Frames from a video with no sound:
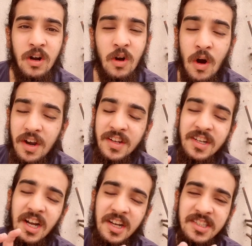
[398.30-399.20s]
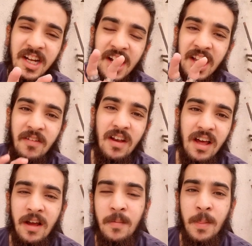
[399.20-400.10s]
कांग्रेस का टट्टा चाटने
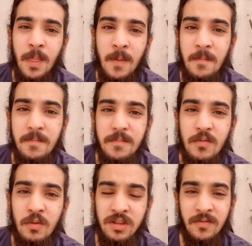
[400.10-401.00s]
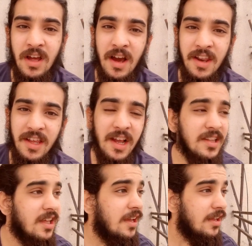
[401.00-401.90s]
वाला उद्धव ठाकरे क्या
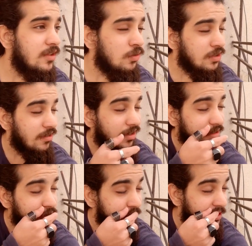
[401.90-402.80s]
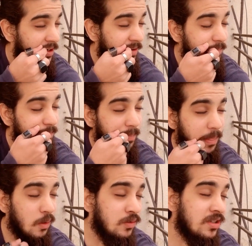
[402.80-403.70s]
कहता है सुनिए सुनिएगा
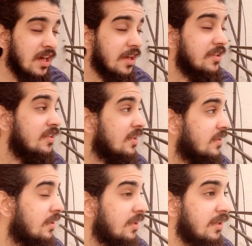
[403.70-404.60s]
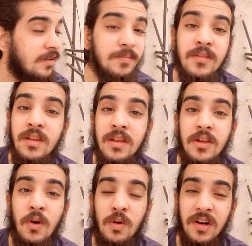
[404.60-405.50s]
उद्धव ठाकरे जी कहते हैं
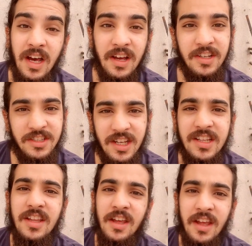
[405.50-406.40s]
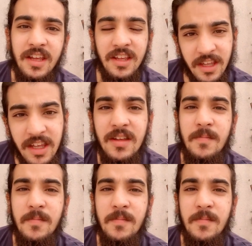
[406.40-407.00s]
उद्धव ठाकरे जी कहते हैं कि